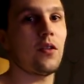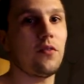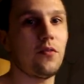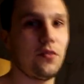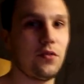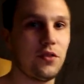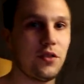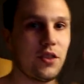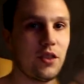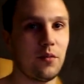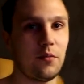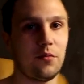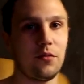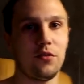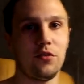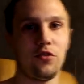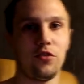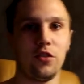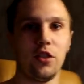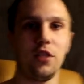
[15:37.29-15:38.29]
Всем
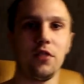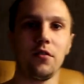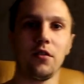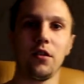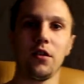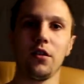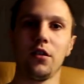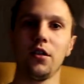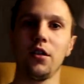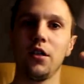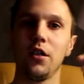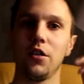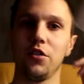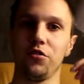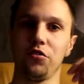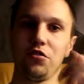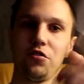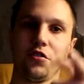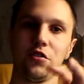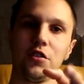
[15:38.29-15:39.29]
счастливо.
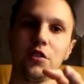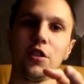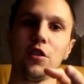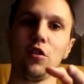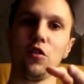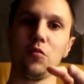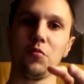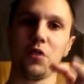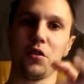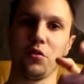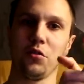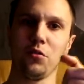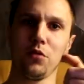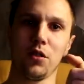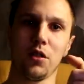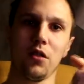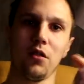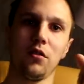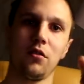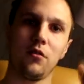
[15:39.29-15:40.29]
Через неделю у меня
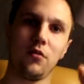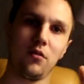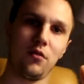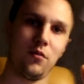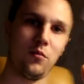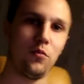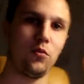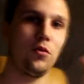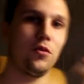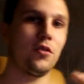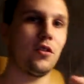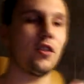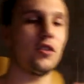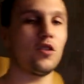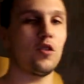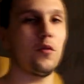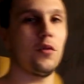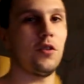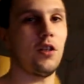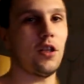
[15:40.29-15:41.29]
днюха. Будет
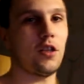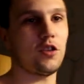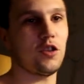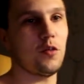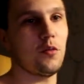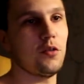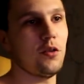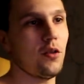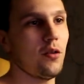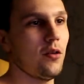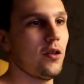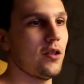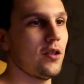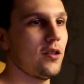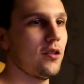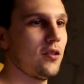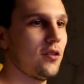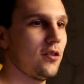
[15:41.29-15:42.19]
особен, особенный ролик.